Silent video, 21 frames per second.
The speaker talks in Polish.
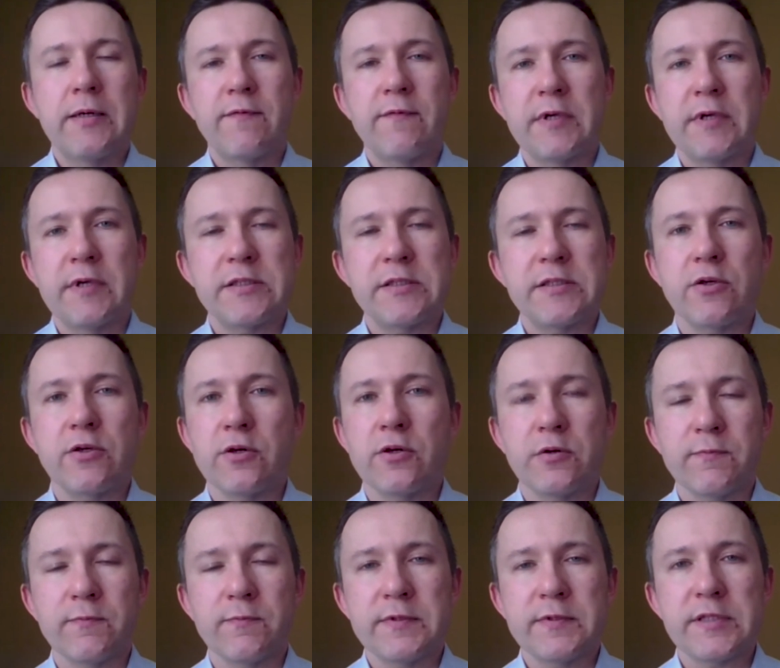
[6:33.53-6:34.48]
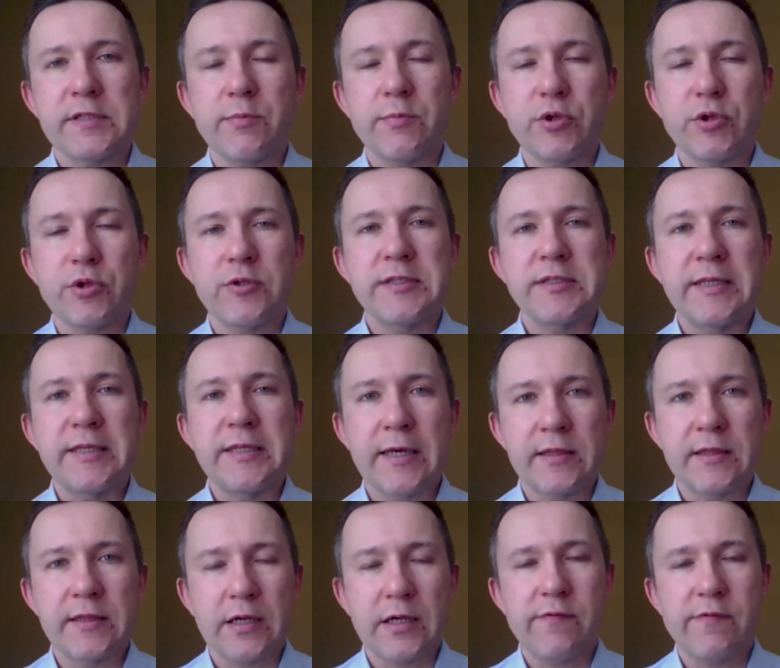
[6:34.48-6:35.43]
Więc to, więc jakby to jest
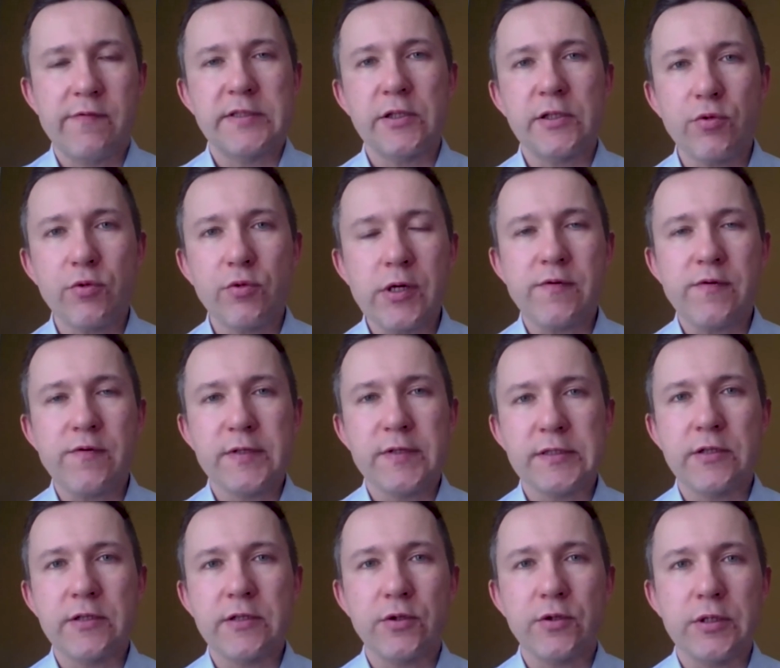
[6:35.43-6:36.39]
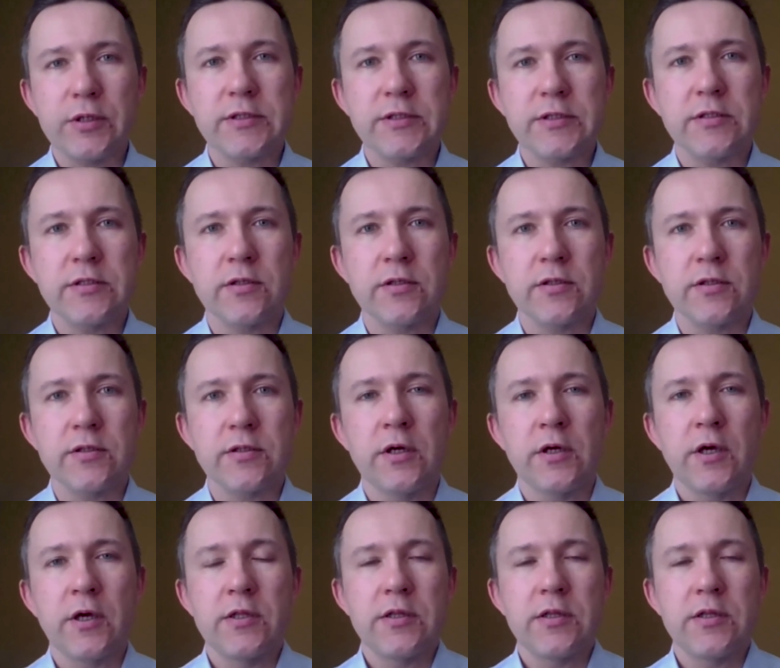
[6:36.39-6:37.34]
jedna kwestia. Druga kwestia to jest
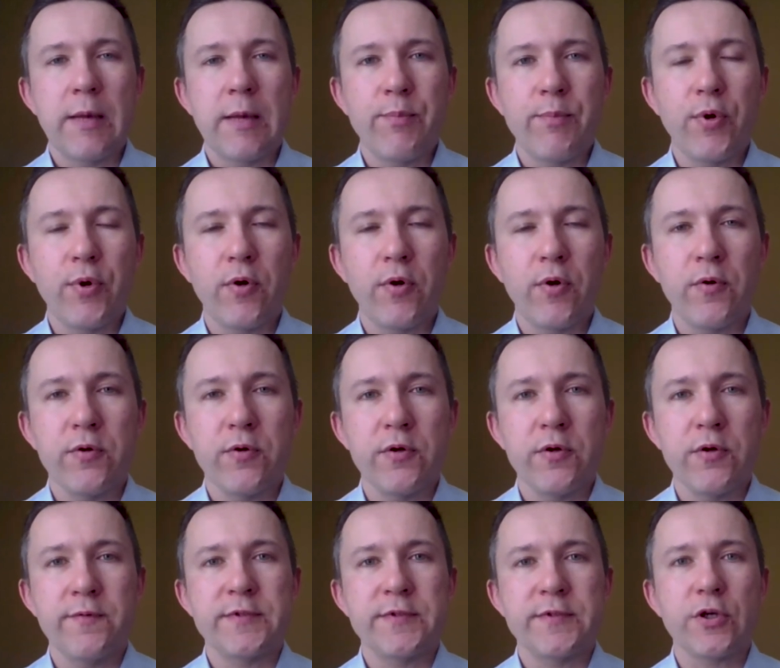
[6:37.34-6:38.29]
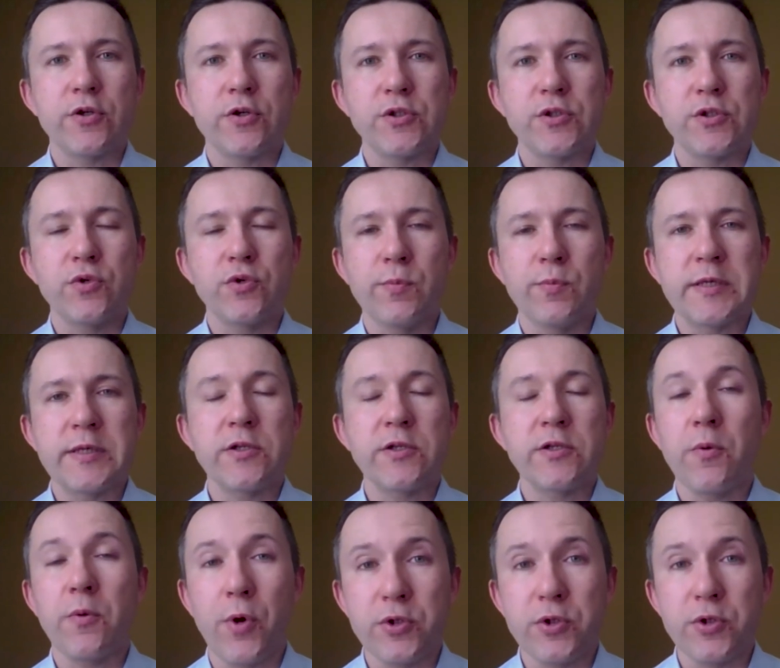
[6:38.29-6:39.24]
e, tempo e, wzrostu
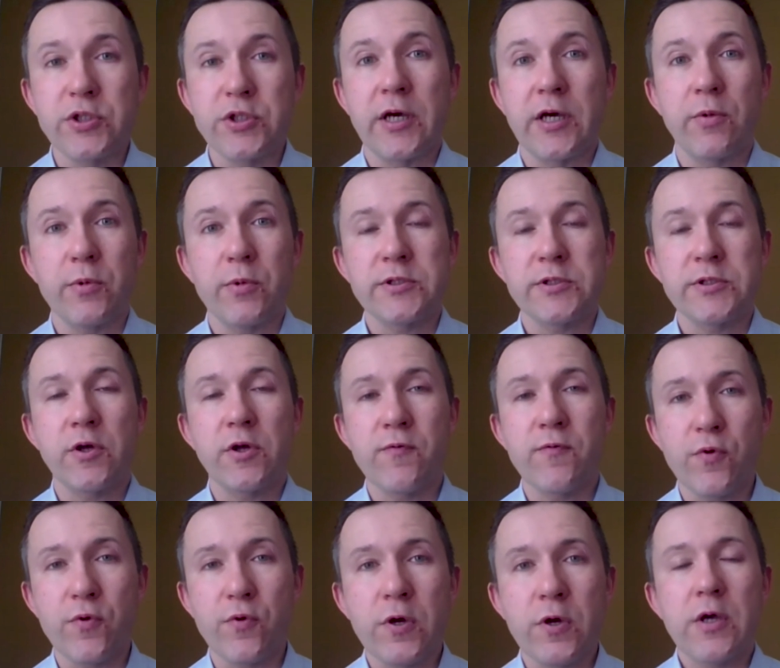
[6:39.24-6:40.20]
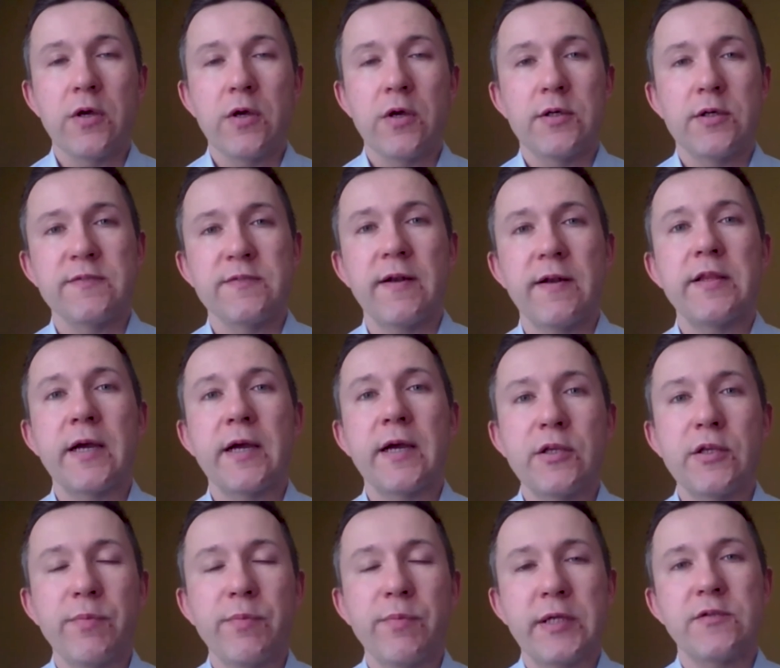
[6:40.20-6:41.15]
bezrobocia, no bo znowu
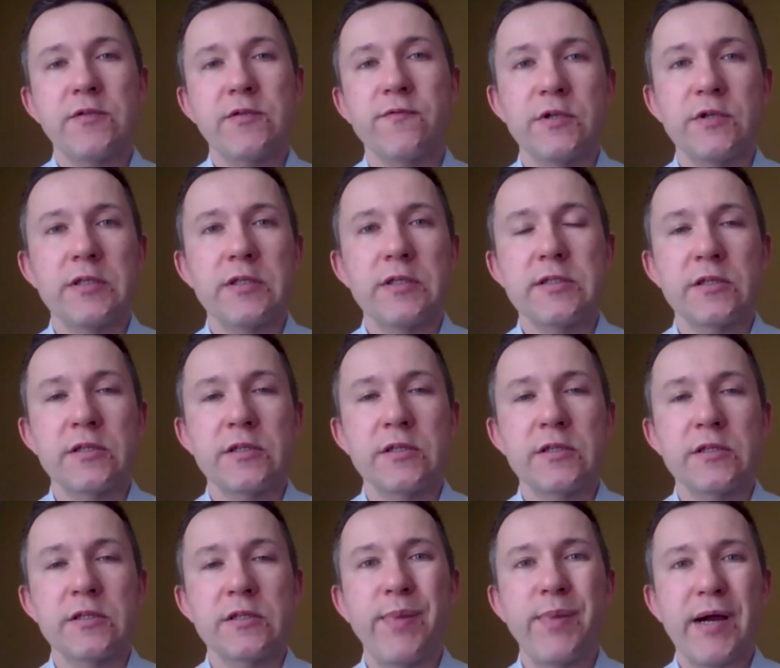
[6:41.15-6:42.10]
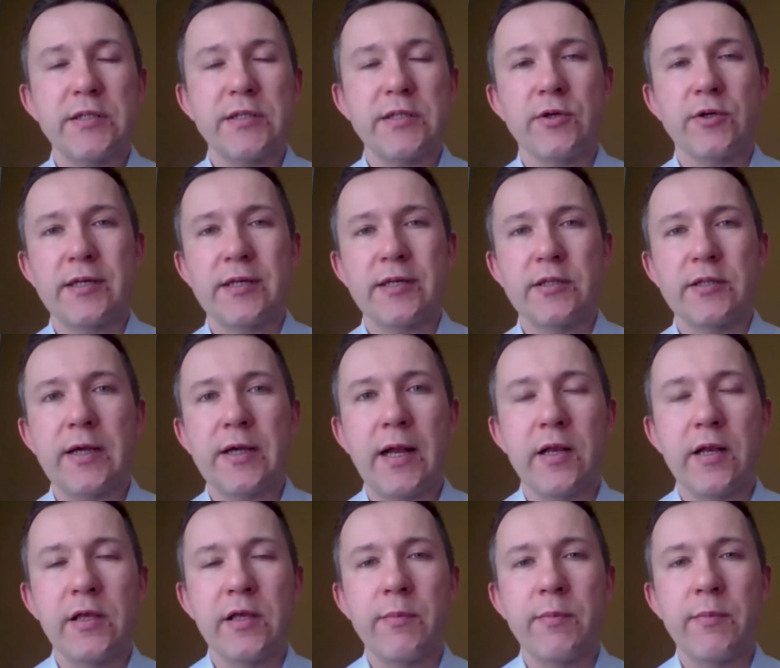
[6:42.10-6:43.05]
zwalniani pracownicy bardzo
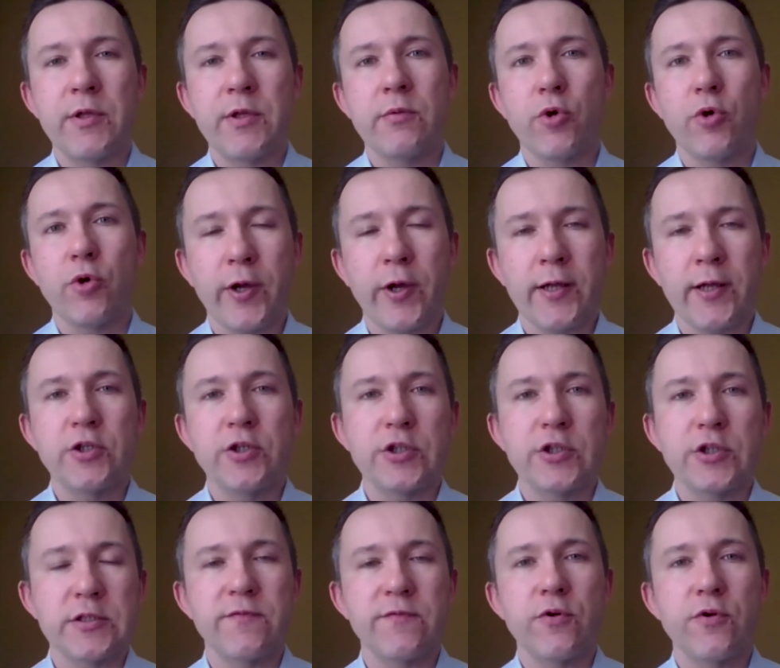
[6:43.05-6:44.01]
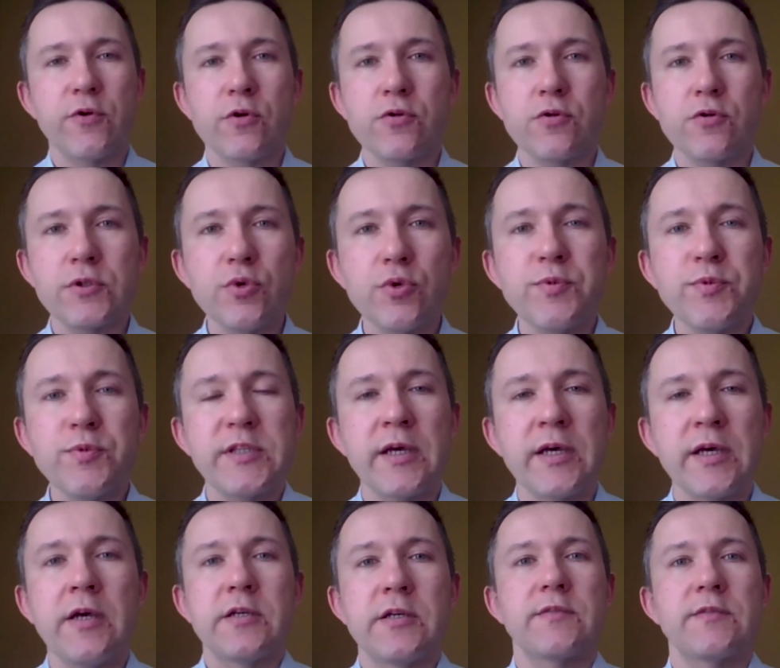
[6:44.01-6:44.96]
radykalnie będą ograniczać swoją
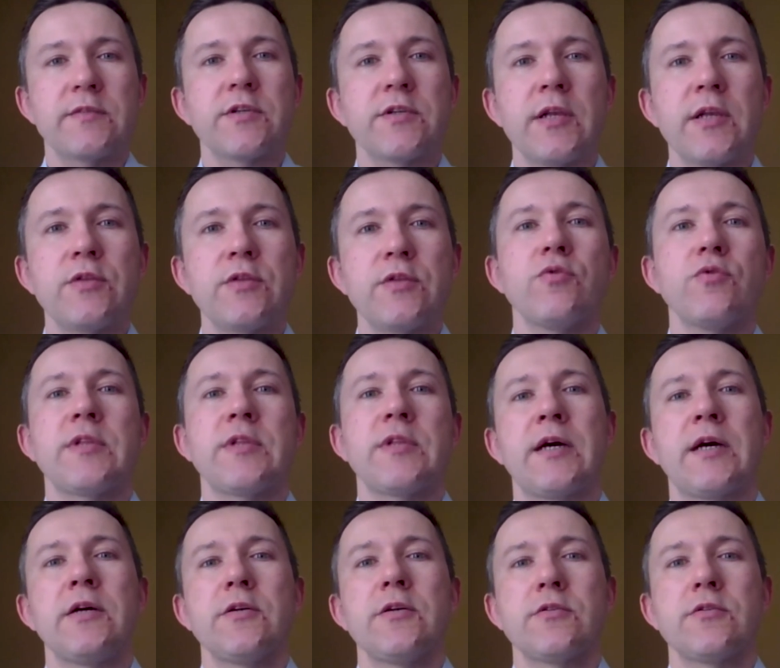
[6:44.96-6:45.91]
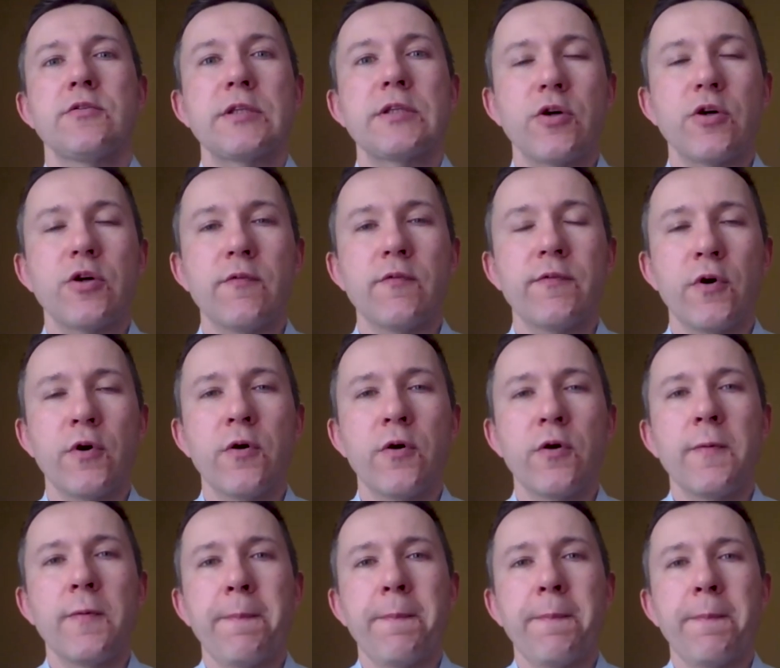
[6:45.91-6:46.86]
konsumpcję ze względu na
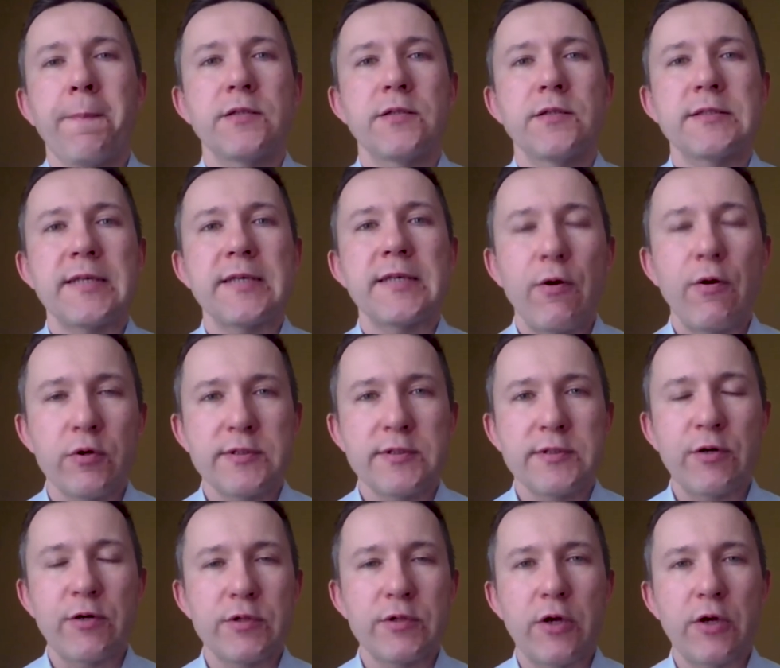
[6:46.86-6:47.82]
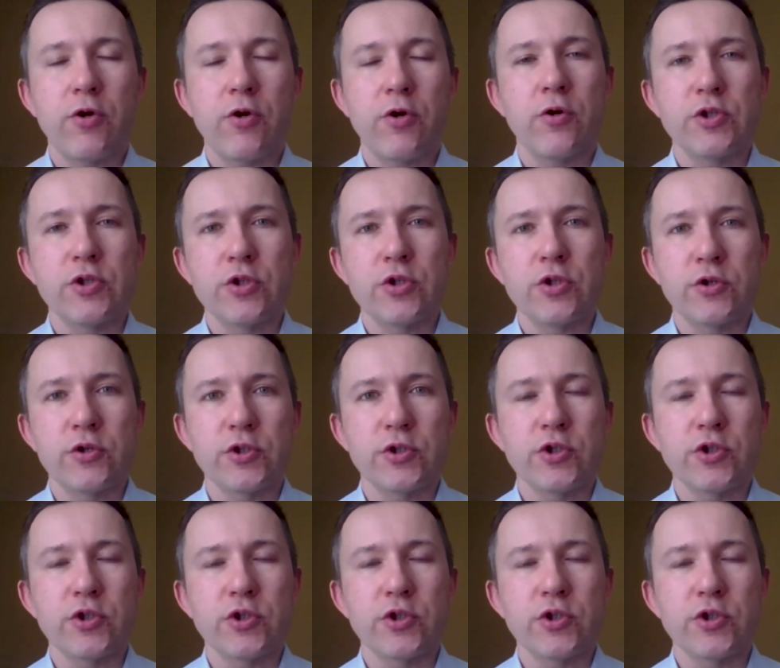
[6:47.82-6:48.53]
dodatkowo całe, całe te okoliczności,